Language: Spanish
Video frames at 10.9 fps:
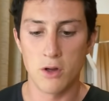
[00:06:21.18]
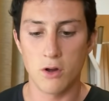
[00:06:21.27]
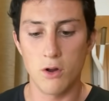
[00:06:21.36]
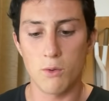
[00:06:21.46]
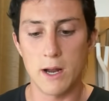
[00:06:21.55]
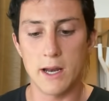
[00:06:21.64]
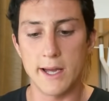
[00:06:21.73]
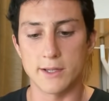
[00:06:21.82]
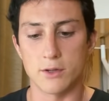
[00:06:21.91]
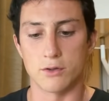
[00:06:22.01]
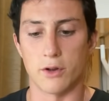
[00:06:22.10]
Con lo cual,
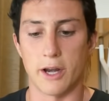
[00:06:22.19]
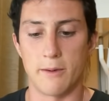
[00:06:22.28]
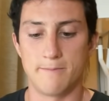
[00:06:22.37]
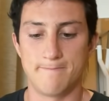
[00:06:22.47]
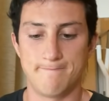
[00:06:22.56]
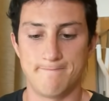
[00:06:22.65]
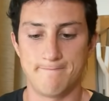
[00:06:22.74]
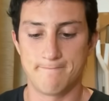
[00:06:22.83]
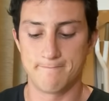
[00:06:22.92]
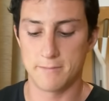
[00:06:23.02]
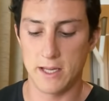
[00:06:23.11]
estos dos,
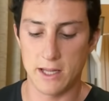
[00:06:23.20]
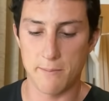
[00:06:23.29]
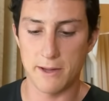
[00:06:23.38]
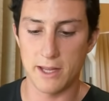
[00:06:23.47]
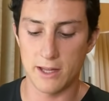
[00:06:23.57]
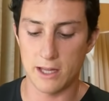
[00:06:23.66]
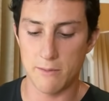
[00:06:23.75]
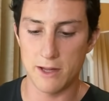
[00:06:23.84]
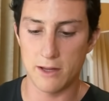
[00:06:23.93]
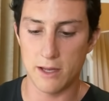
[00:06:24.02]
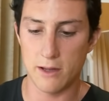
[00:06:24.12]

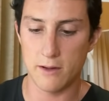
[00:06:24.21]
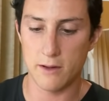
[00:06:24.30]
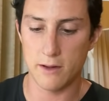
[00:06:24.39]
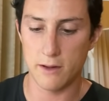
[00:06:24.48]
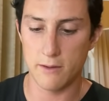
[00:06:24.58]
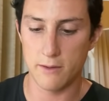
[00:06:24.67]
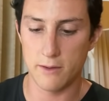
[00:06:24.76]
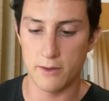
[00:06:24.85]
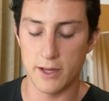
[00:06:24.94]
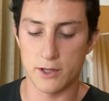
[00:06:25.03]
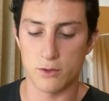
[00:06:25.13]
independientemente
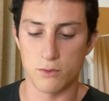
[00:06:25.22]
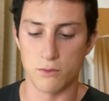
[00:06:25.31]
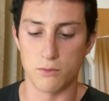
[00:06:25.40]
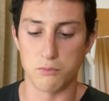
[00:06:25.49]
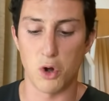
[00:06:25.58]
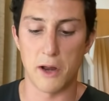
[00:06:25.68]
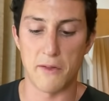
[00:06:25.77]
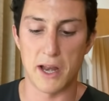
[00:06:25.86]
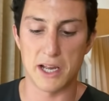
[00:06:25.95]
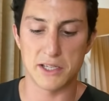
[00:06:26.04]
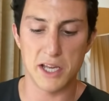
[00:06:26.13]
de su golem
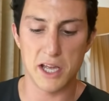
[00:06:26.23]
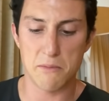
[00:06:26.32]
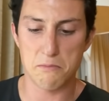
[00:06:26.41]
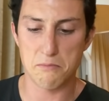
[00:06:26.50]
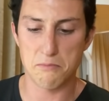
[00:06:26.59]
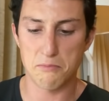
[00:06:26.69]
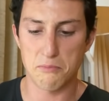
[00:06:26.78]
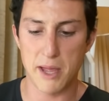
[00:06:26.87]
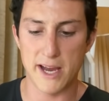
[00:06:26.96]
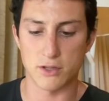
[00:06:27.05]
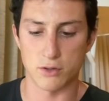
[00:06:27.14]
de elixir,
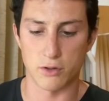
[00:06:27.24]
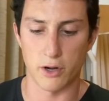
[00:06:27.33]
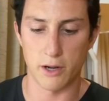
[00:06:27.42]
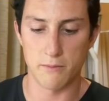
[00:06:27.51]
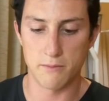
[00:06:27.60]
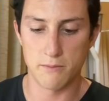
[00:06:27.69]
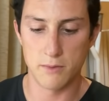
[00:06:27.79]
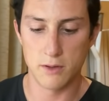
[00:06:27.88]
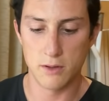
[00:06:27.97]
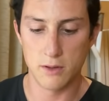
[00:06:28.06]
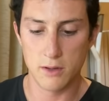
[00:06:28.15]
estos dos.
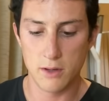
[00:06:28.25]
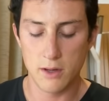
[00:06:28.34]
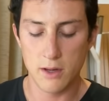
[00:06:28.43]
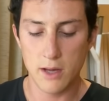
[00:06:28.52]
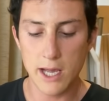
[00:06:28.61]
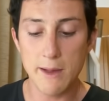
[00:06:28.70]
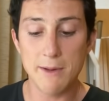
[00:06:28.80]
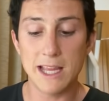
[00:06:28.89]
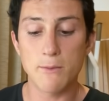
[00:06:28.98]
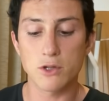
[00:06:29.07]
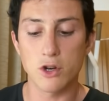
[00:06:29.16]
Y
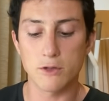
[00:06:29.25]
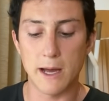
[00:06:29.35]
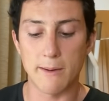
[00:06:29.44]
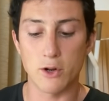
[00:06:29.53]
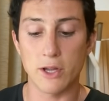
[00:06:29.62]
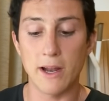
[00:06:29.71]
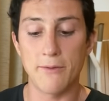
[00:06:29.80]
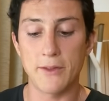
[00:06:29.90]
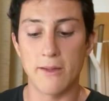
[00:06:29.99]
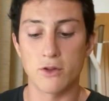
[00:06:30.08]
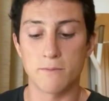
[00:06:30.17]
metemos los bárbaros
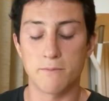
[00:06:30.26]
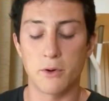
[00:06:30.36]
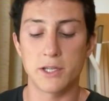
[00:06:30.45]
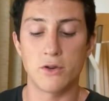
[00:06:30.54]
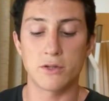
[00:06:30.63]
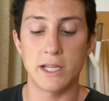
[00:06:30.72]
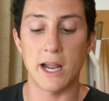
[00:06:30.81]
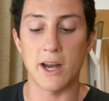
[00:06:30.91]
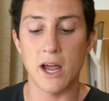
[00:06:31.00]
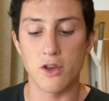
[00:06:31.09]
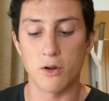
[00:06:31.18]
adelantados, por si nos tira
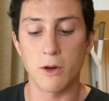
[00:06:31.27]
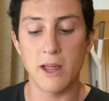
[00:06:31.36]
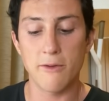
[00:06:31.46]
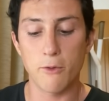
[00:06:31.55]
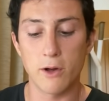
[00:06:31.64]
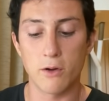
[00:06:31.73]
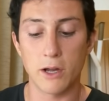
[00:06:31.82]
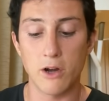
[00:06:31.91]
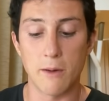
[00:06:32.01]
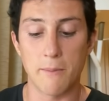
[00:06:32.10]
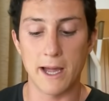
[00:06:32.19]
rayo o bola de fuego,
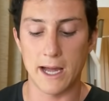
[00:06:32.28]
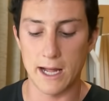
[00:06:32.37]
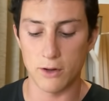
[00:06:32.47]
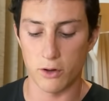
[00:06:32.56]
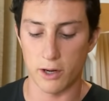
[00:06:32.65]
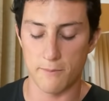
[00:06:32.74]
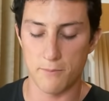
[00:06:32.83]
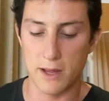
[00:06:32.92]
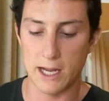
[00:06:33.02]
que no le peguen a la torre.